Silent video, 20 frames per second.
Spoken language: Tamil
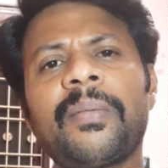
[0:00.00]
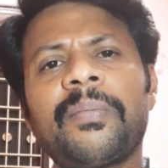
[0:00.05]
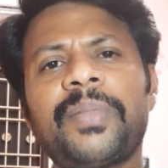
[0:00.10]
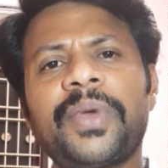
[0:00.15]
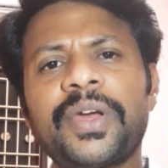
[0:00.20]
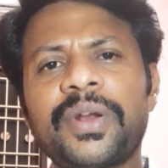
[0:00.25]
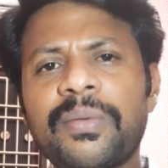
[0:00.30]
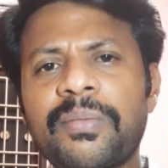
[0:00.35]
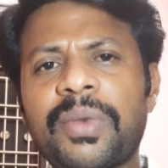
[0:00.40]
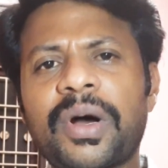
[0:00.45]

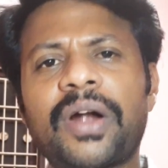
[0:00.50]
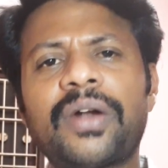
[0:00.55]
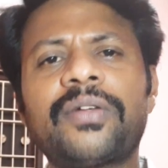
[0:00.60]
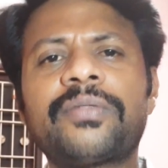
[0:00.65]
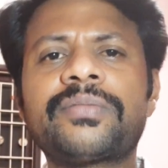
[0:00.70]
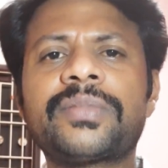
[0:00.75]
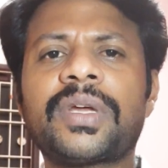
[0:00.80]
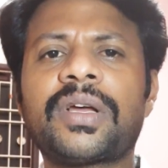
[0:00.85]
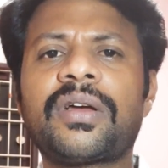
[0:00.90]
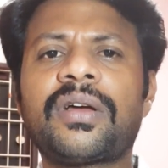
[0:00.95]

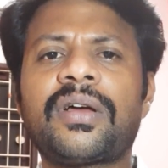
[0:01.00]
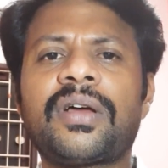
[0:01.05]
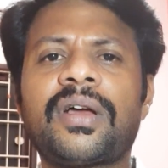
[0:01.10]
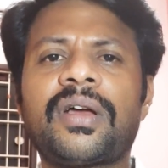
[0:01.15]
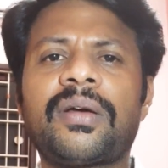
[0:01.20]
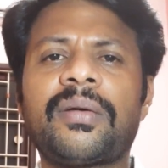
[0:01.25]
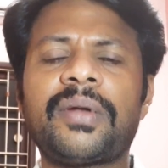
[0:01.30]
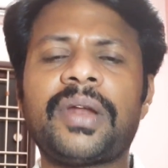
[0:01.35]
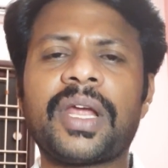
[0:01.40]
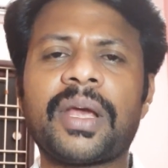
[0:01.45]
பெரும்பாலும்
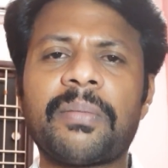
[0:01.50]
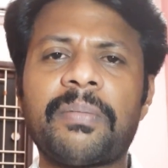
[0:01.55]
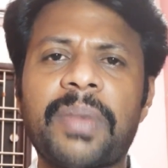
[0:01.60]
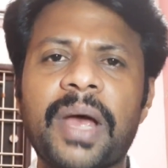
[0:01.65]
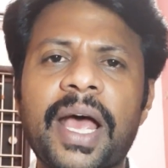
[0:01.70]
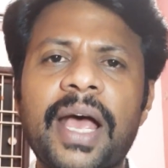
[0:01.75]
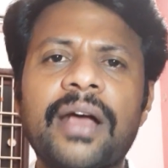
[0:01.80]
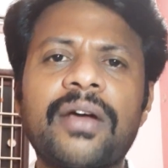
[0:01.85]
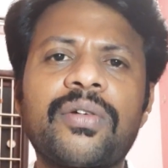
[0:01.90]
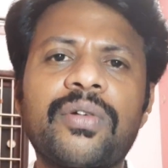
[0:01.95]
நீங்கள்
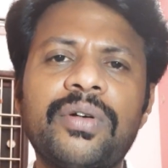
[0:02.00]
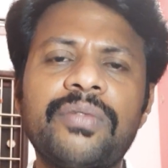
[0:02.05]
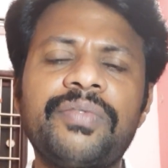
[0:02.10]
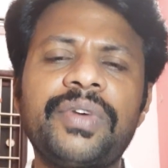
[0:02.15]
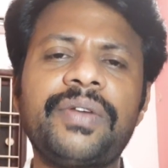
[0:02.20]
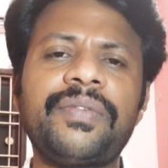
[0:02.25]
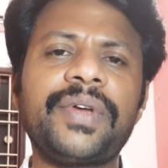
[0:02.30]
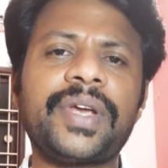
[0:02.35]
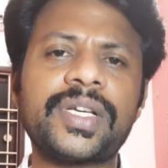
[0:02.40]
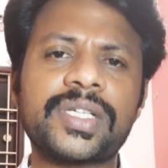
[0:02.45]
பேக்ரவுண்ட்
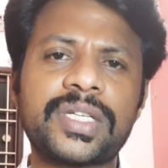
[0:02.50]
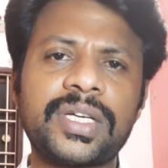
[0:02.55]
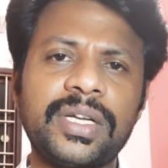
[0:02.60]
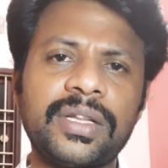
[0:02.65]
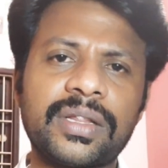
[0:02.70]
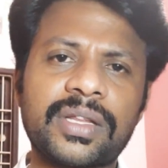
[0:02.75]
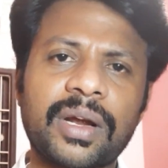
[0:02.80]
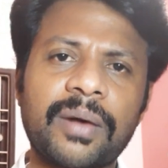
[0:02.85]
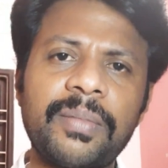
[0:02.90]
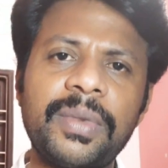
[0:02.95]
வெரிஃபிகேஷன்
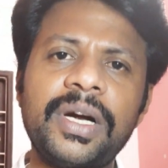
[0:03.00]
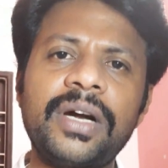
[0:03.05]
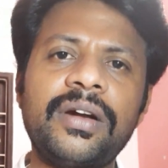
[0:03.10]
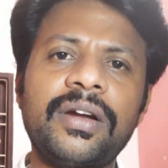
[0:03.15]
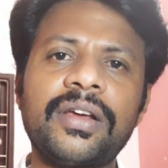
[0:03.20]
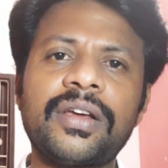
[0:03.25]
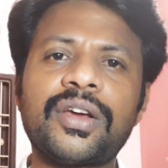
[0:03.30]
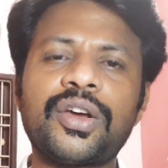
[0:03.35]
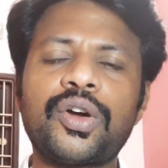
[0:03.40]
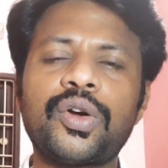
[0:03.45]
இன்
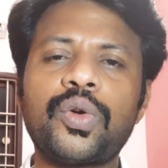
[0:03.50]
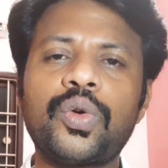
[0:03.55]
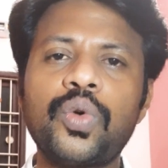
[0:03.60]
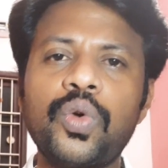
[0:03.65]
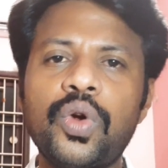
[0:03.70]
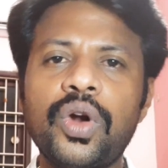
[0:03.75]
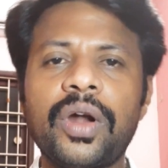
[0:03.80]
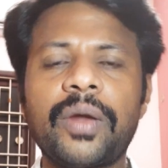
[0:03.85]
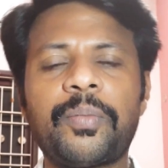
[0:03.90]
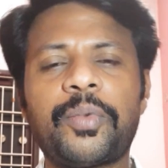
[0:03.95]
தமிழ்னு
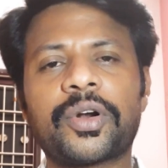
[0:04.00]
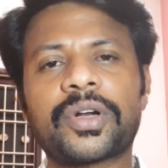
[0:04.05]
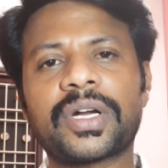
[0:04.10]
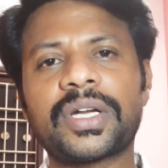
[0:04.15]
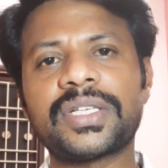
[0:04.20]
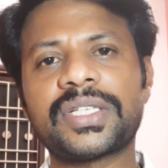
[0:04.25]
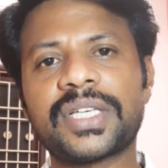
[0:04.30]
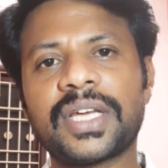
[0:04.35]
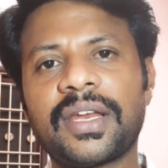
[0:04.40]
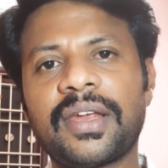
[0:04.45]
கூகுளில்
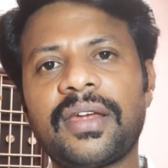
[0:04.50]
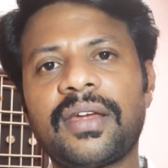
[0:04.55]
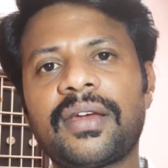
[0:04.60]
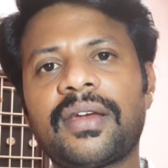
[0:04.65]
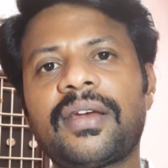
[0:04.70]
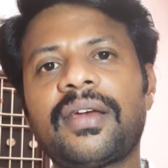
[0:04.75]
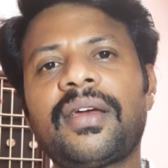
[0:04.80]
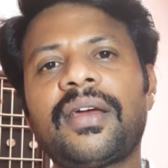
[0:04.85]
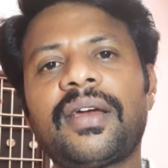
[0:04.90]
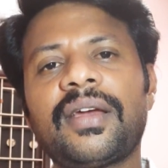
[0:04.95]
போட்டாலும் சரி
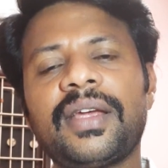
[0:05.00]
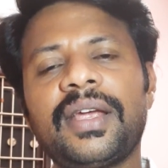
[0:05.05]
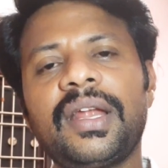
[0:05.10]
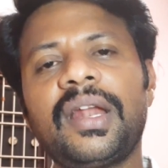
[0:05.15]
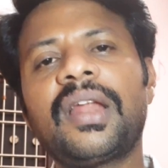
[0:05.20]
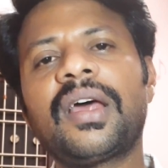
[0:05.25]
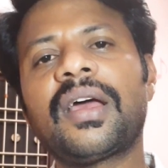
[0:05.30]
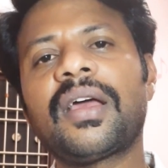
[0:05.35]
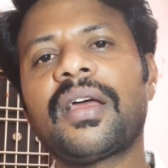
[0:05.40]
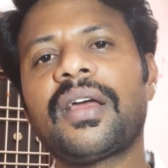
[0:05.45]

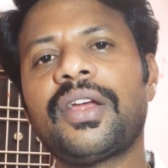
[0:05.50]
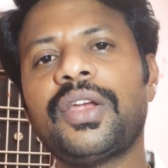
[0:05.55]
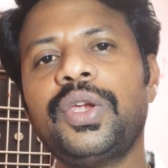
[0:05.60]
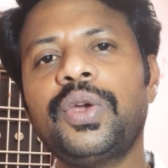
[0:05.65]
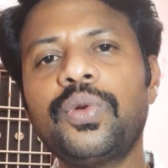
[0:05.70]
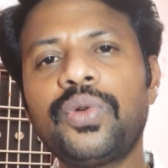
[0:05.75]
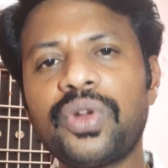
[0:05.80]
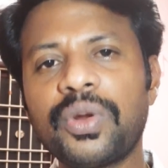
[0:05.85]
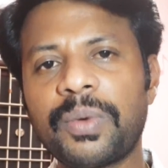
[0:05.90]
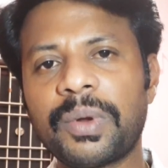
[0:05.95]
இல்லை
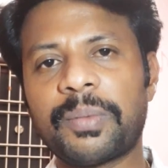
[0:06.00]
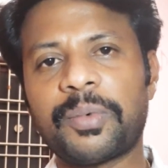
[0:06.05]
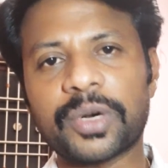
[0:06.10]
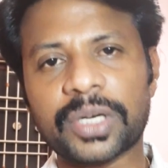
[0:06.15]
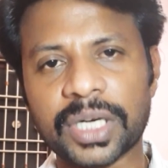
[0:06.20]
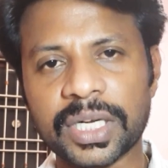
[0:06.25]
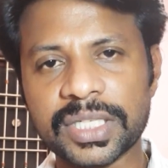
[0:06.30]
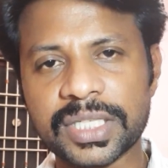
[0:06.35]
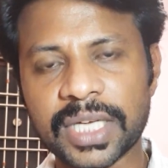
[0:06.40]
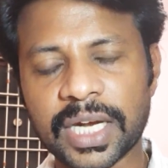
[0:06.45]
யூடியூப்பில்
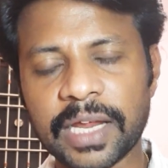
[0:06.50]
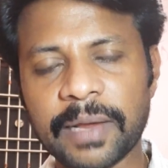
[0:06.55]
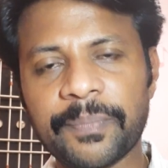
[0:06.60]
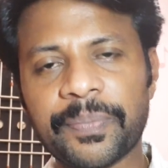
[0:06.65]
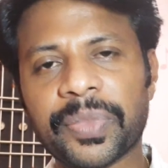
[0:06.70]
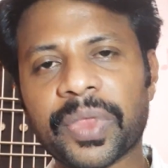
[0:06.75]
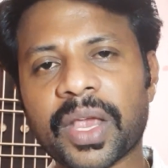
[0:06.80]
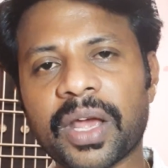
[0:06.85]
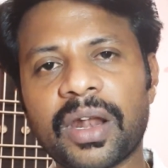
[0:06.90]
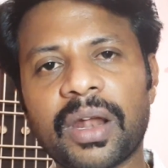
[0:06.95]
போட்டாலும் சரி
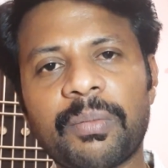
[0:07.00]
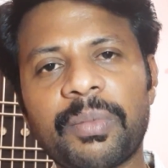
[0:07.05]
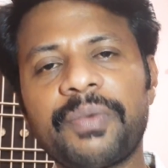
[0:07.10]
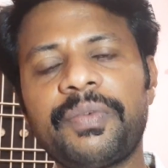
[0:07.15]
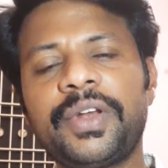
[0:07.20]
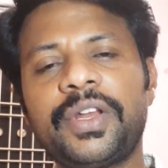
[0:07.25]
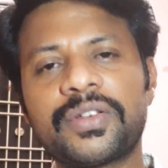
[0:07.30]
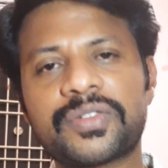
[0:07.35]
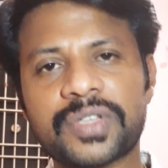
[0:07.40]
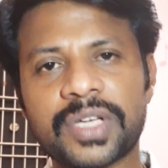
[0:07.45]
நம்ம
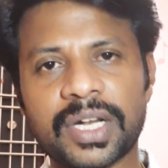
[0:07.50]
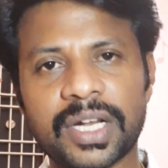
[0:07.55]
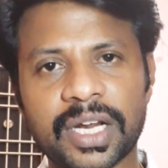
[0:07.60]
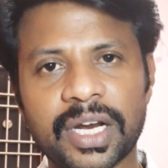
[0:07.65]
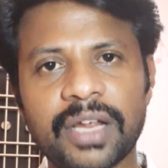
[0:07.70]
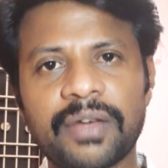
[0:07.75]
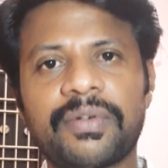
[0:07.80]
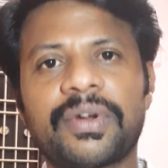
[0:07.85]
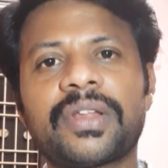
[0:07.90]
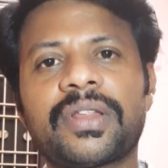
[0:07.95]
வீடியோஸ் தான்
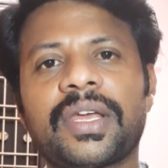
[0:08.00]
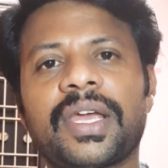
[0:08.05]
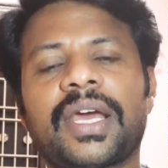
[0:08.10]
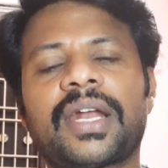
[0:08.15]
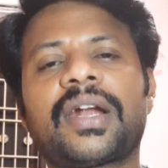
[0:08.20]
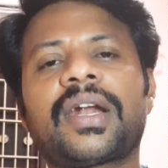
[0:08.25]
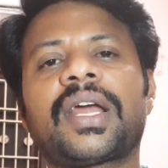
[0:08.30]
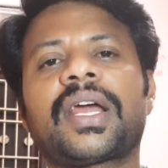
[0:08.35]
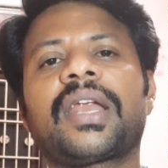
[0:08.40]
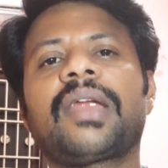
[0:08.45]
நிறைய வருது
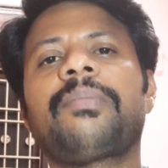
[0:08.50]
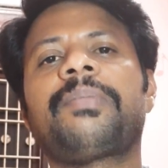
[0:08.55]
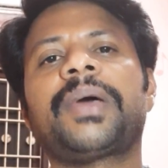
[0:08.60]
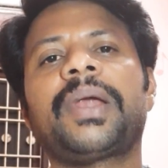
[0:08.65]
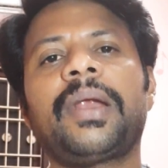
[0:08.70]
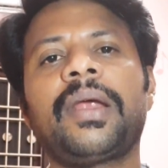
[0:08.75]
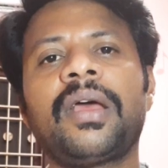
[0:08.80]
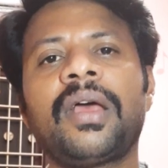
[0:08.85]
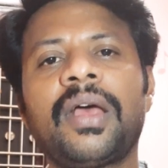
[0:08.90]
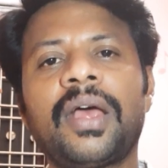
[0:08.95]
ஏன்னா நிறைய
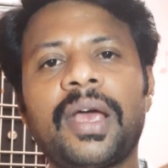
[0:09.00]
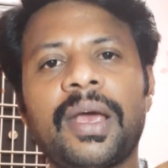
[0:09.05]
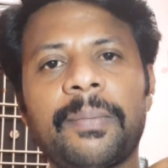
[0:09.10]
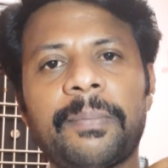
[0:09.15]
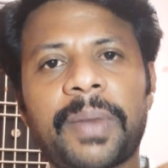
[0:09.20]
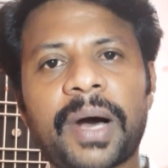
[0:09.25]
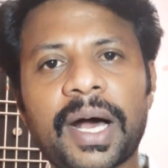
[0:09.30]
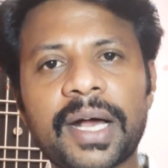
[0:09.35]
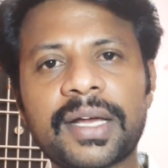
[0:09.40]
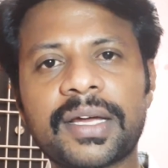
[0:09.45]
பேர்
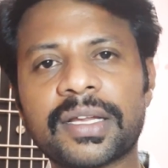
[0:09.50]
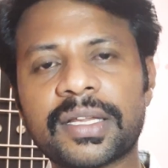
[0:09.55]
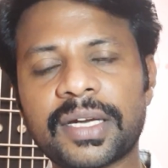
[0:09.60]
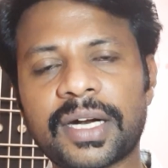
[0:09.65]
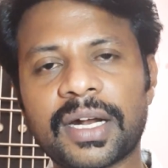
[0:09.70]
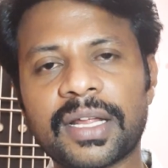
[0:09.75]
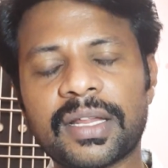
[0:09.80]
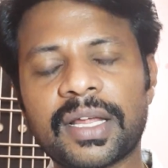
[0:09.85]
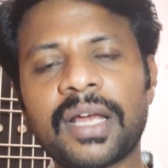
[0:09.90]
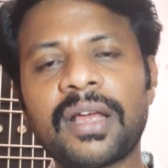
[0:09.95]

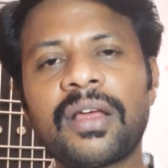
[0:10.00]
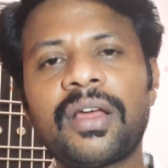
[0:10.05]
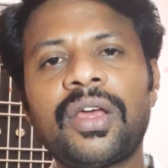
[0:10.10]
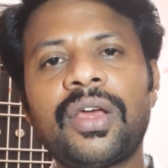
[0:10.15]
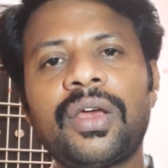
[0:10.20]
பார்க்குறதுனால தான்